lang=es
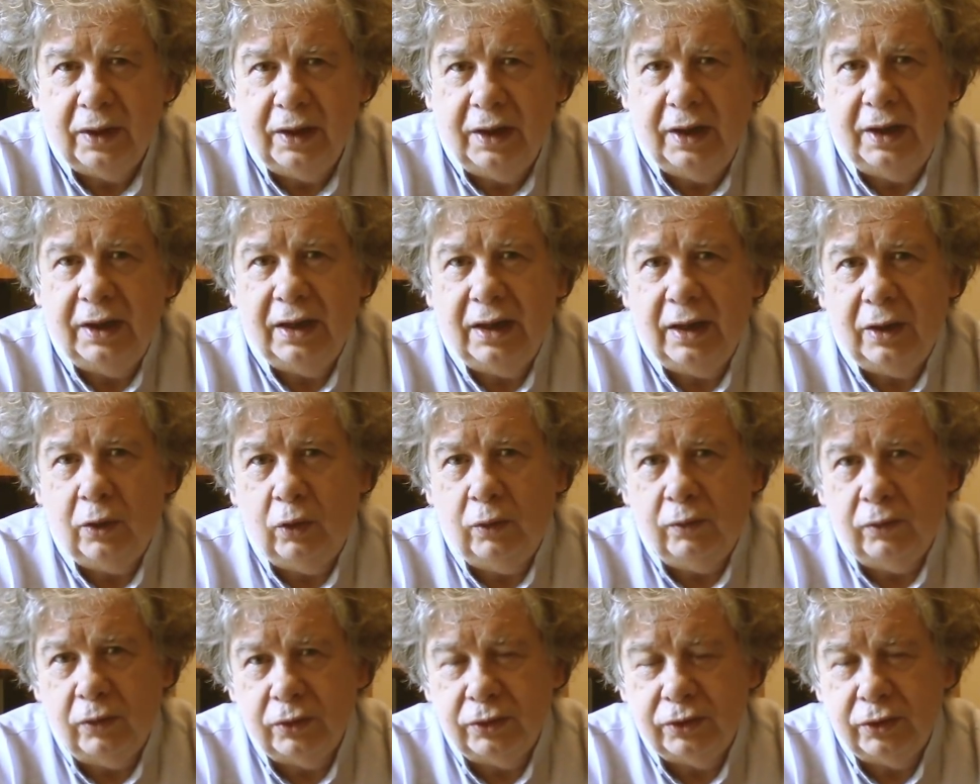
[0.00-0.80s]
Era
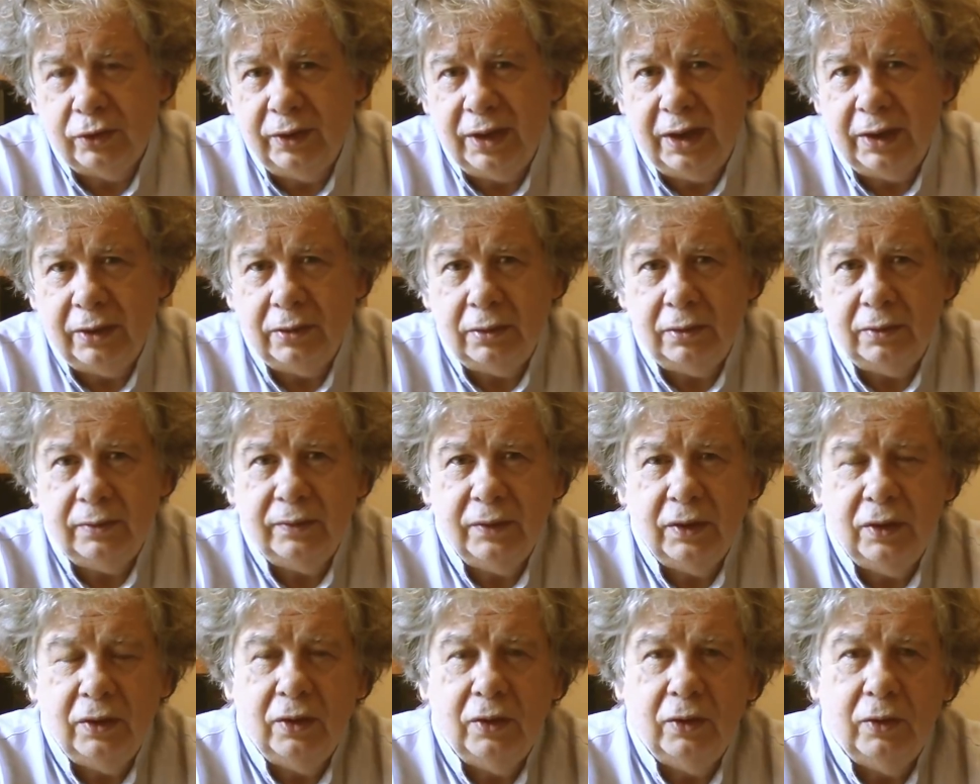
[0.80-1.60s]
o Bolsonaro
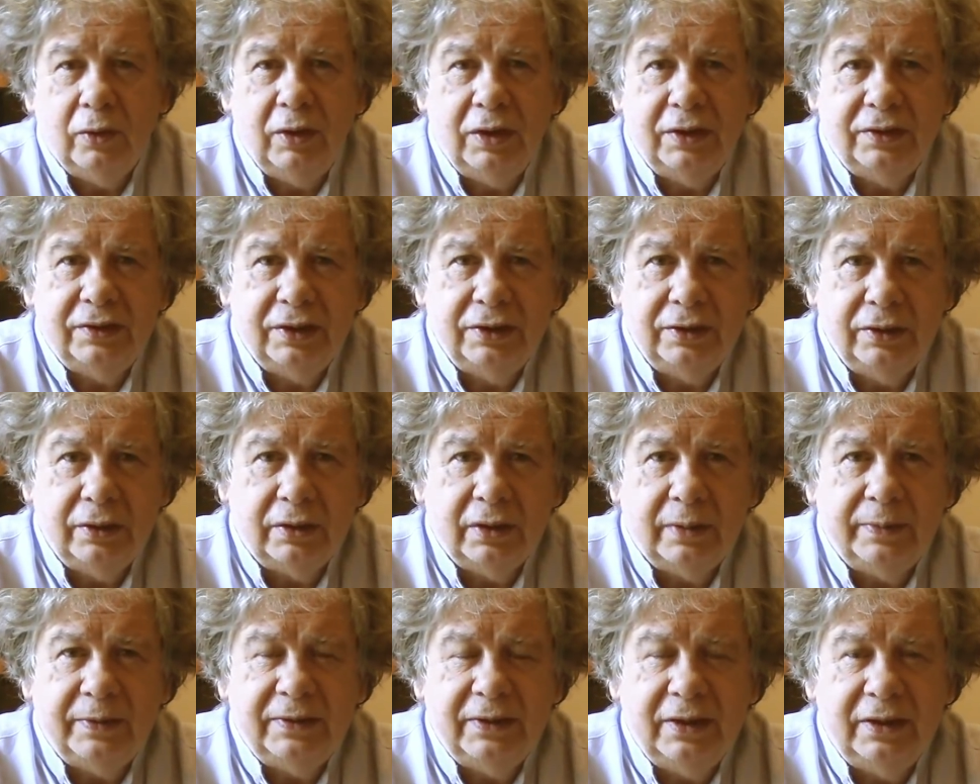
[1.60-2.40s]
o el señor
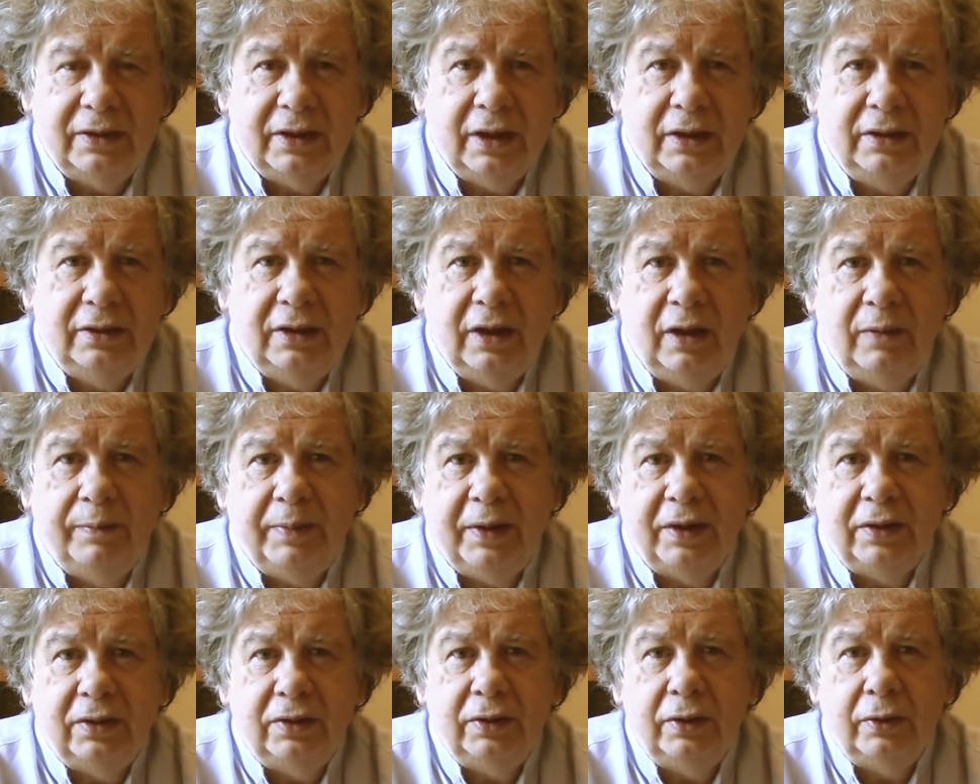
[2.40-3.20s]
representante del
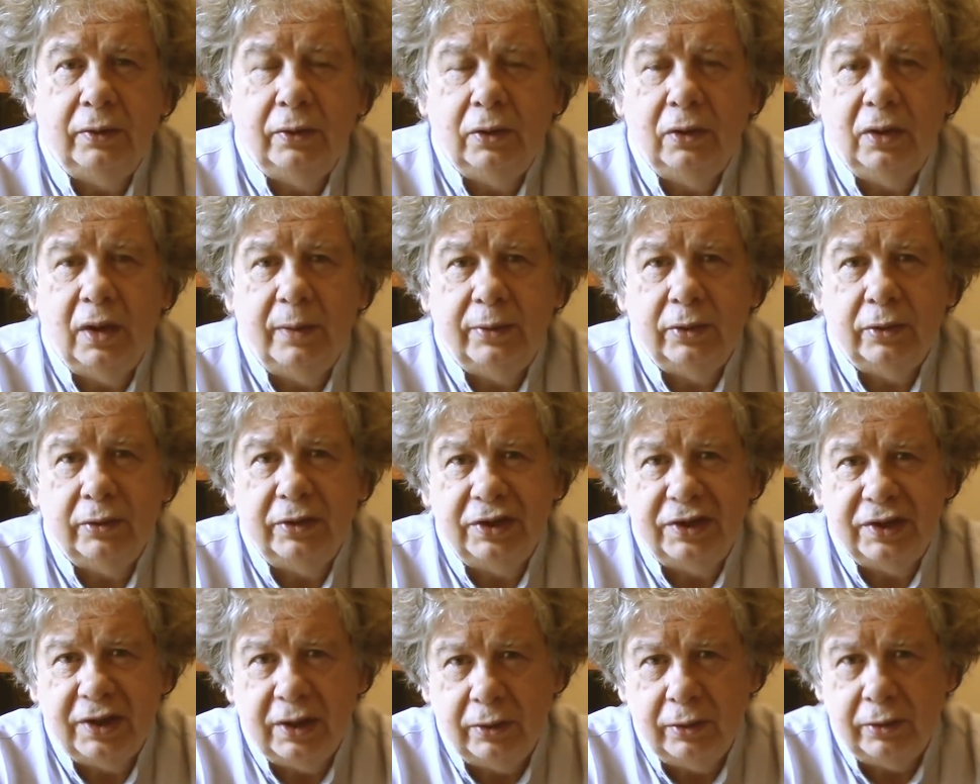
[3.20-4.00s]
Partido de los
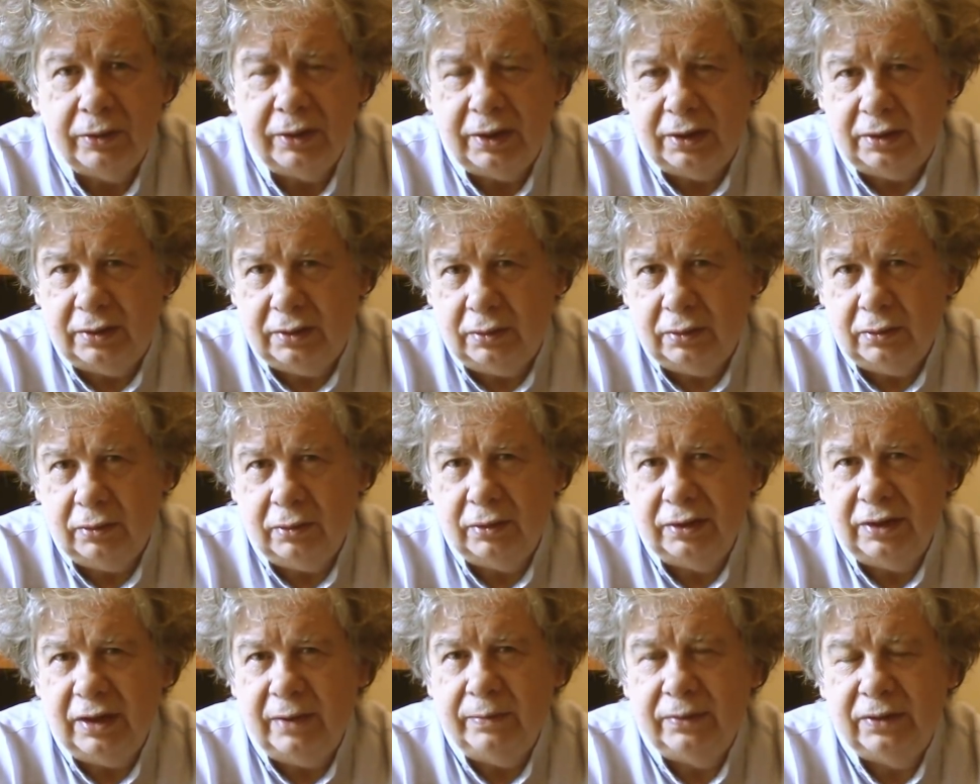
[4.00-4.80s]
Aprovechadores,
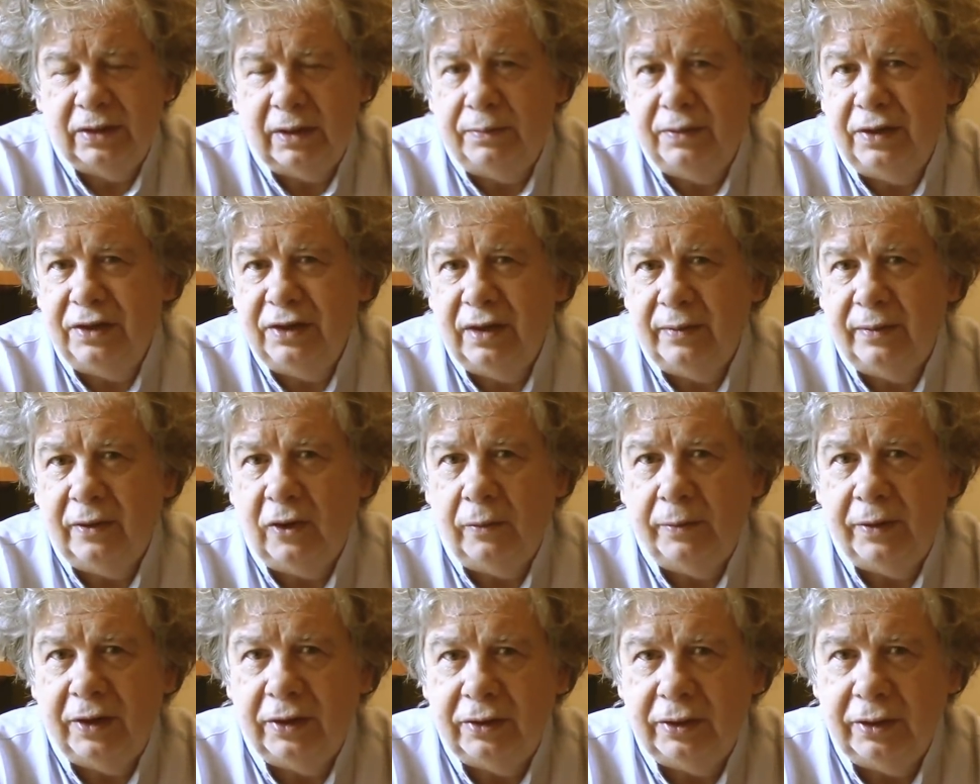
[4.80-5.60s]
o también
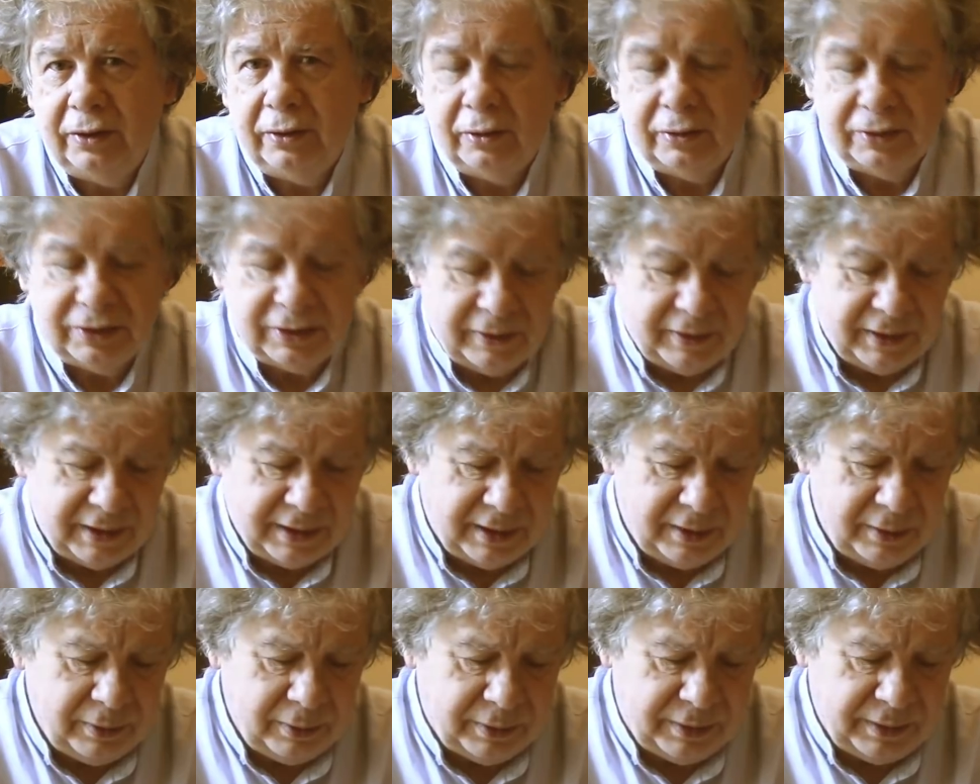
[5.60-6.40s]
llamado Partido de los
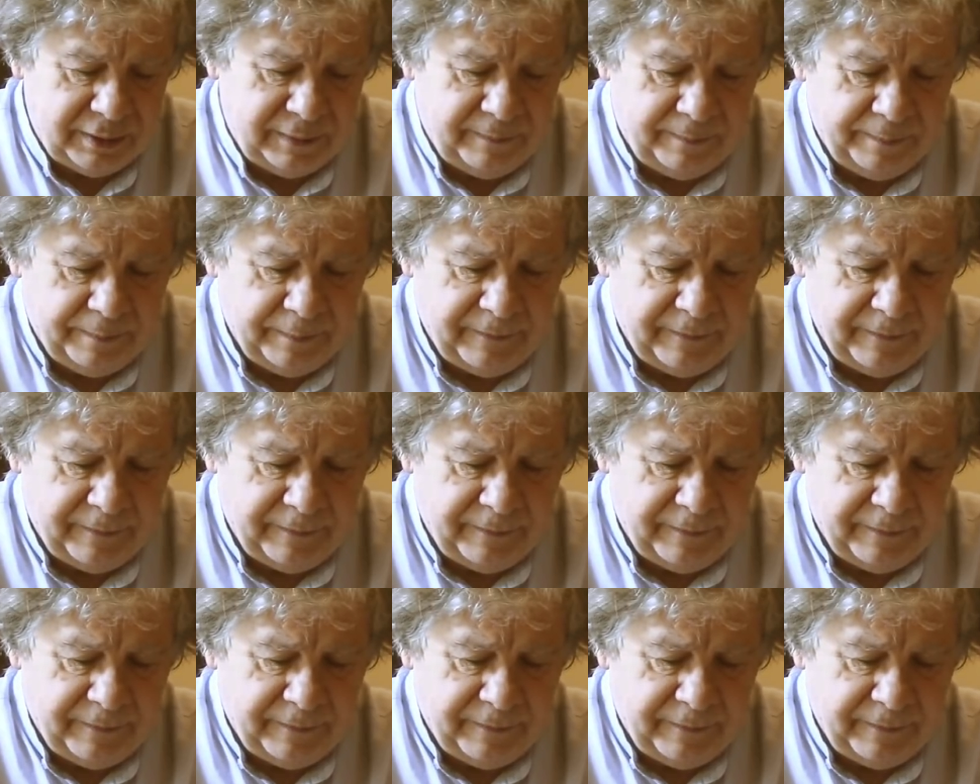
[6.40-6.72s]
Trabajadores.